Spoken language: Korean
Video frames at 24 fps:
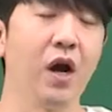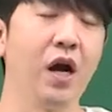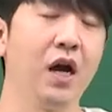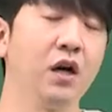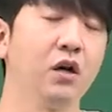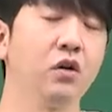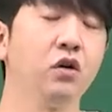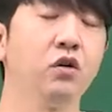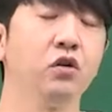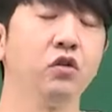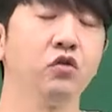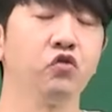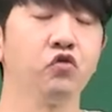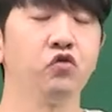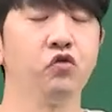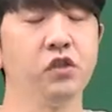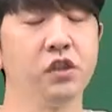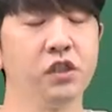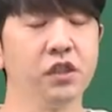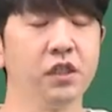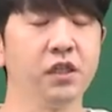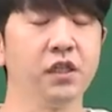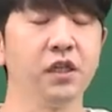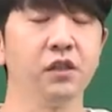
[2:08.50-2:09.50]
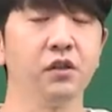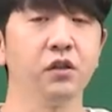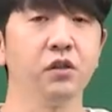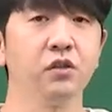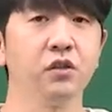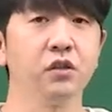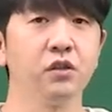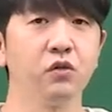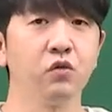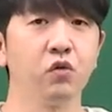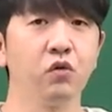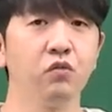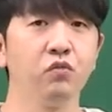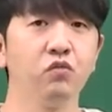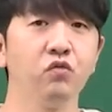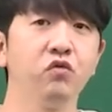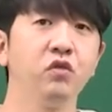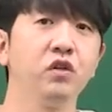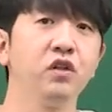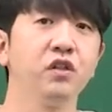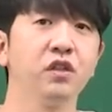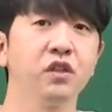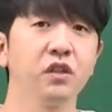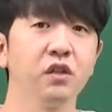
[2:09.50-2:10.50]
과거 출제되던 그
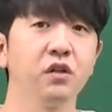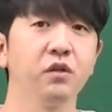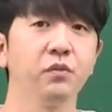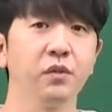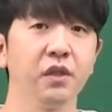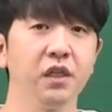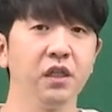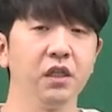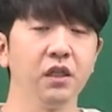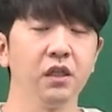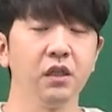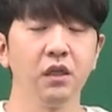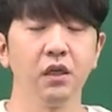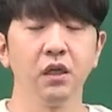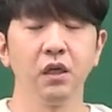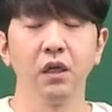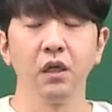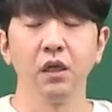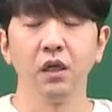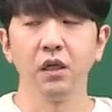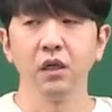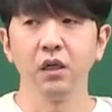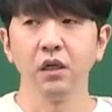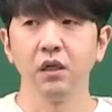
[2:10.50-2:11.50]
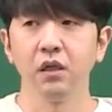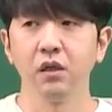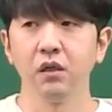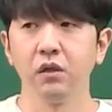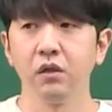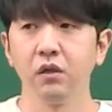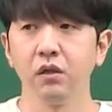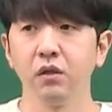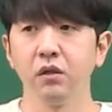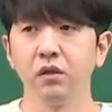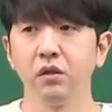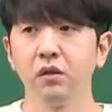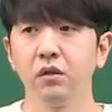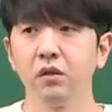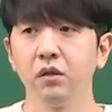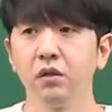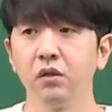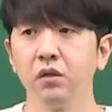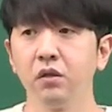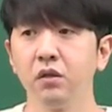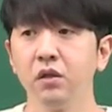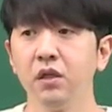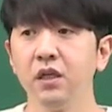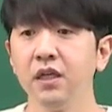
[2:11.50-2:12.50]
공무원 시험이
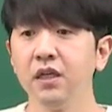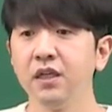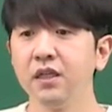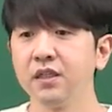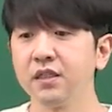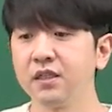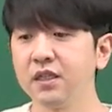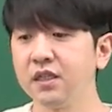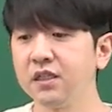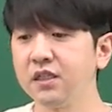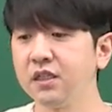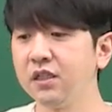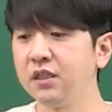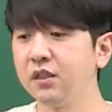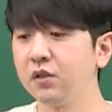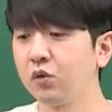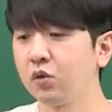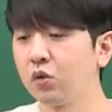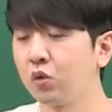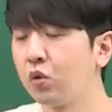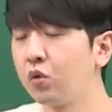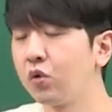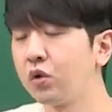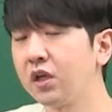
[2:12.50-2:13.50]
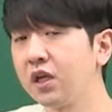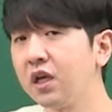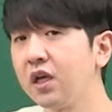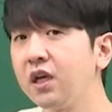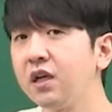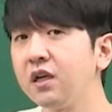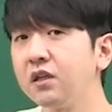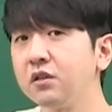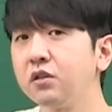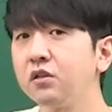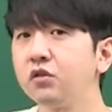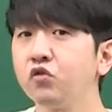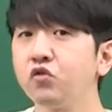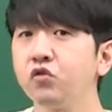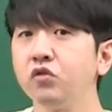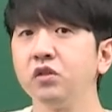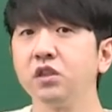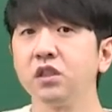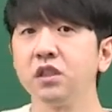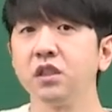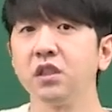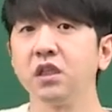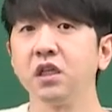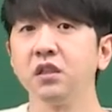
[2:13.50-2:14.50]
어, 사실 독해에서
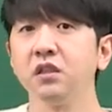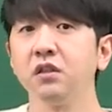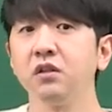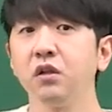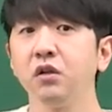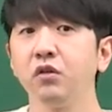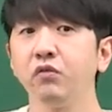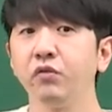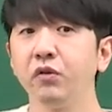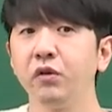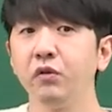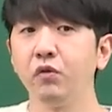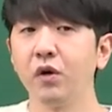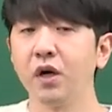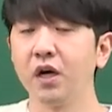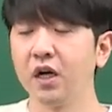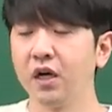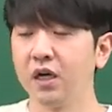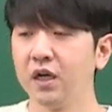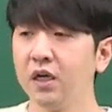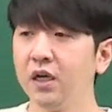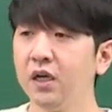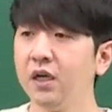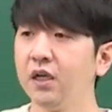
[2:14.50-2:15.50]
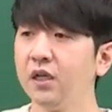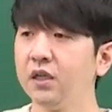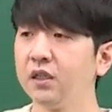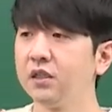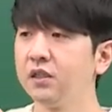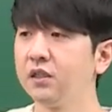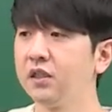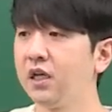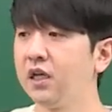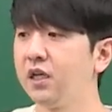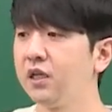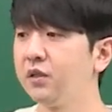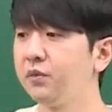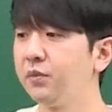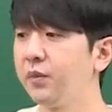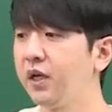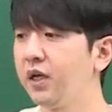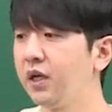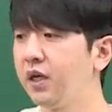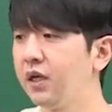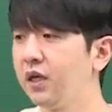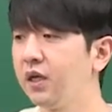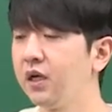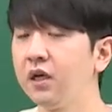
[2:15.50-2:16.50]
출제되는 어휘와 그
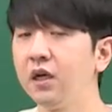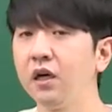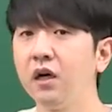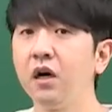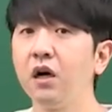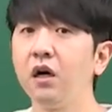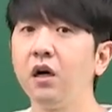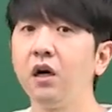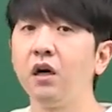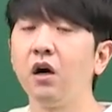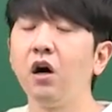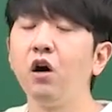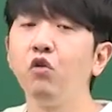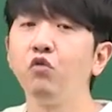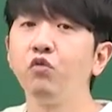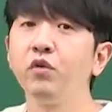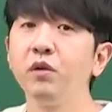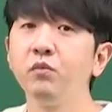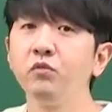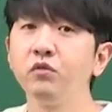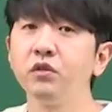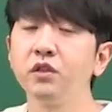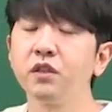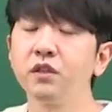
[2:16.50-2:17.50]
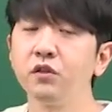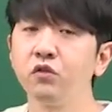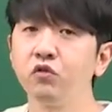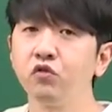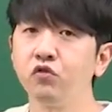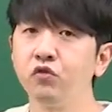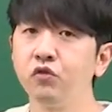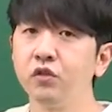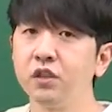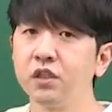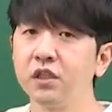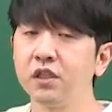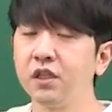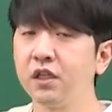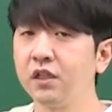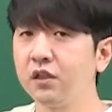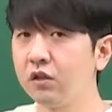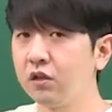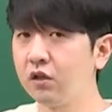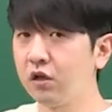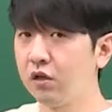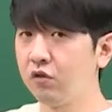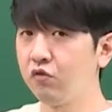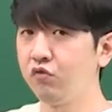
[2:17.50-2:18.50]
다음에 어휘 문제로
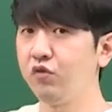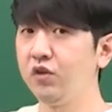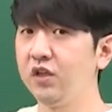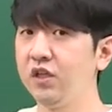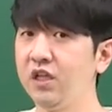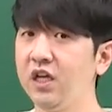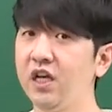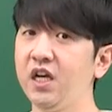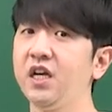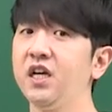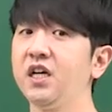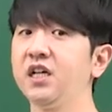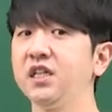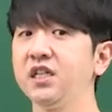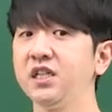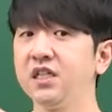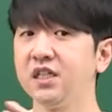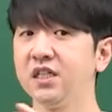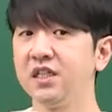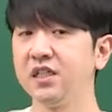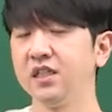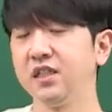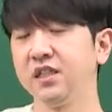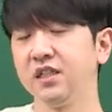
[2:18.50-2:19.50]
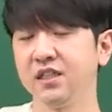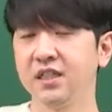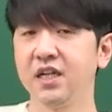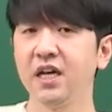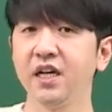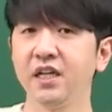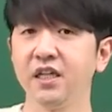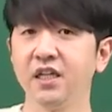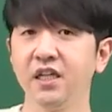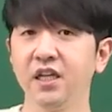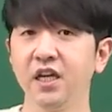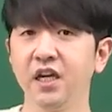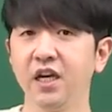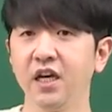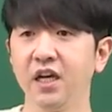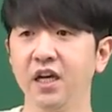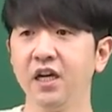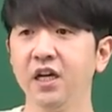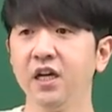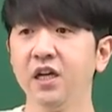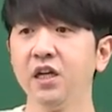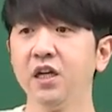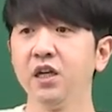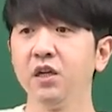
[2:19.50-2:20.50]
출제되던 어휘의 그
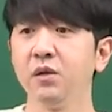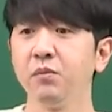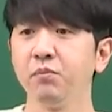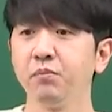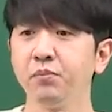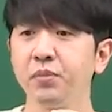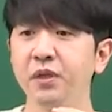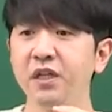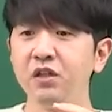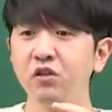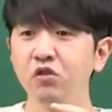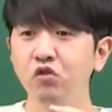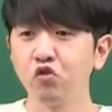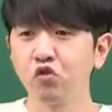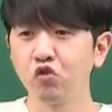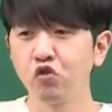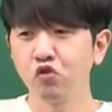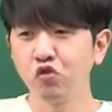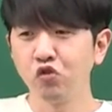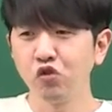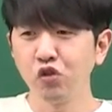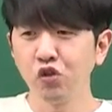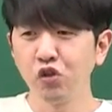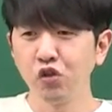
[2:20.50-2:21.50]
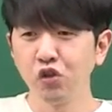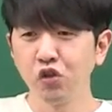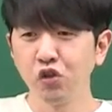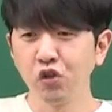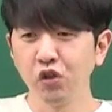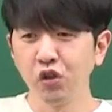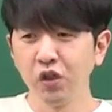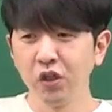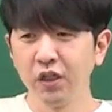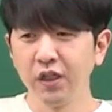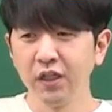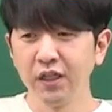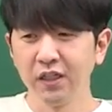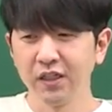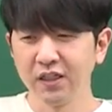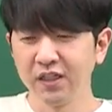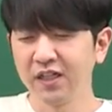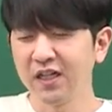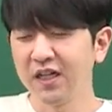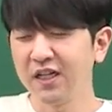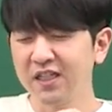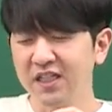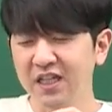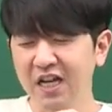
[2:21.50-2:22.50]
사이에 빈출
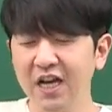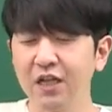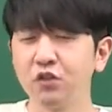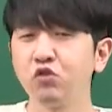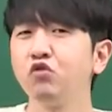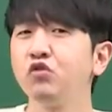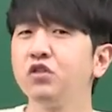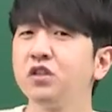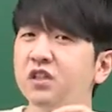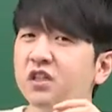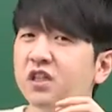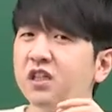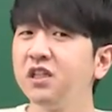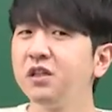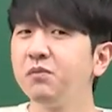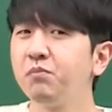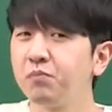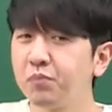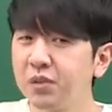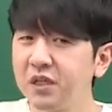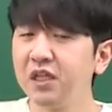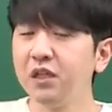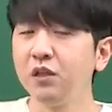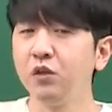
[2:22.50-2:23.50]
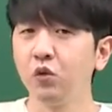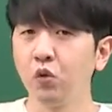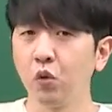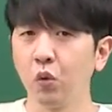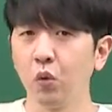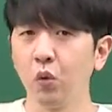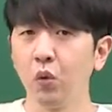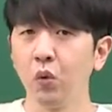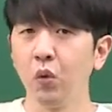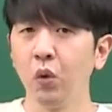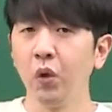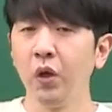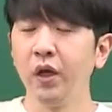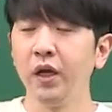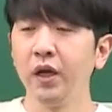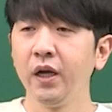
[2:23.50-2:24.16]
그러니까 자주 쓰이는 빈도